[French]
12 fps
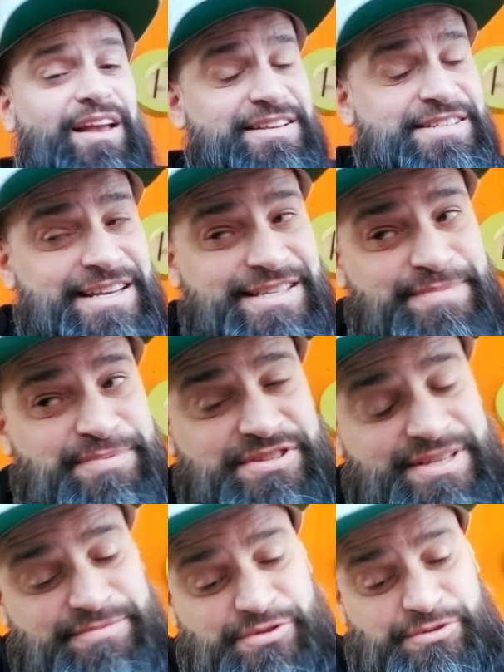Ça, c'est
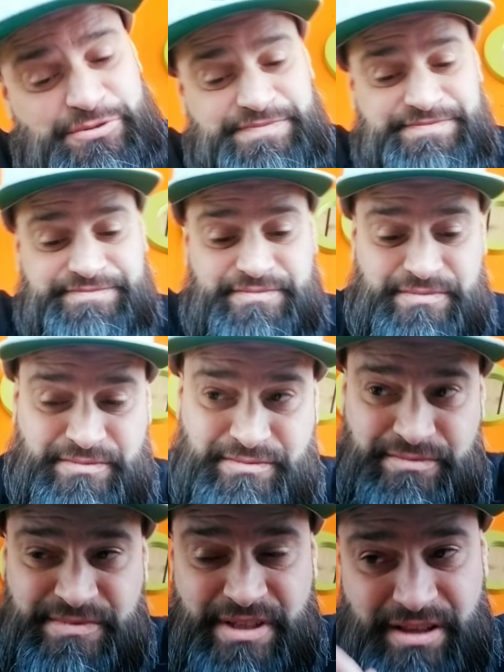possible de nous.
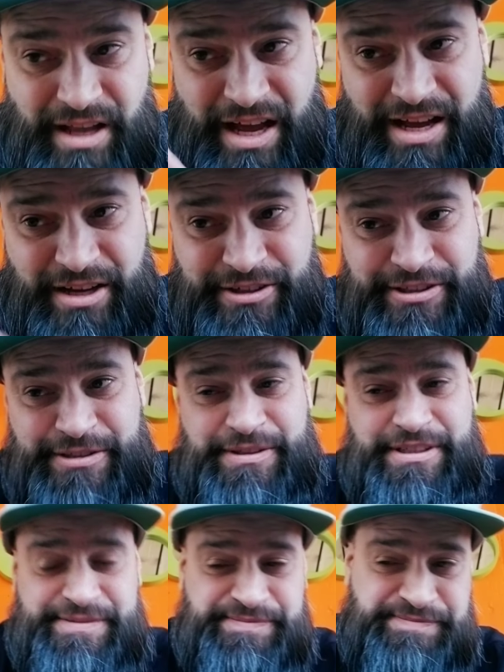Là, euh,
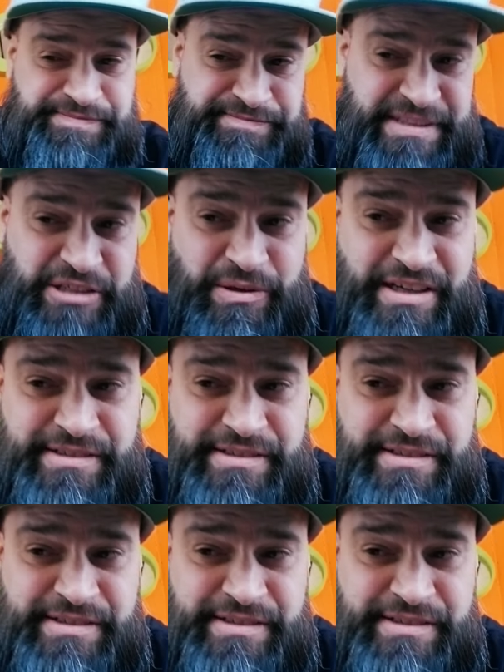voilà. Puis quoi?